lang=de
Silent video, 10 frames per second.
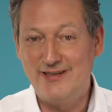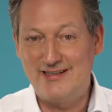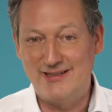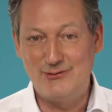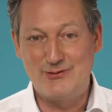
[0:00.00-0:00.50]

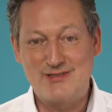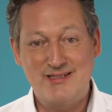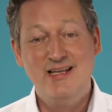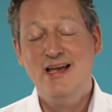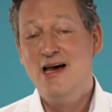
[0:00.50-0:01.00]
den
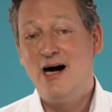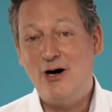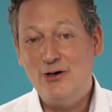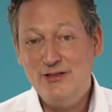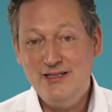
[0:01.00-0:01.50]
Unsinn
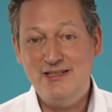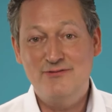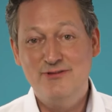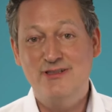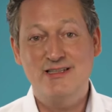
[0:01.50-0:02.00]
auch
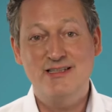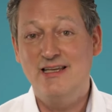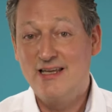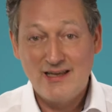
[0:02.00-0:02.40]
nicht wirklich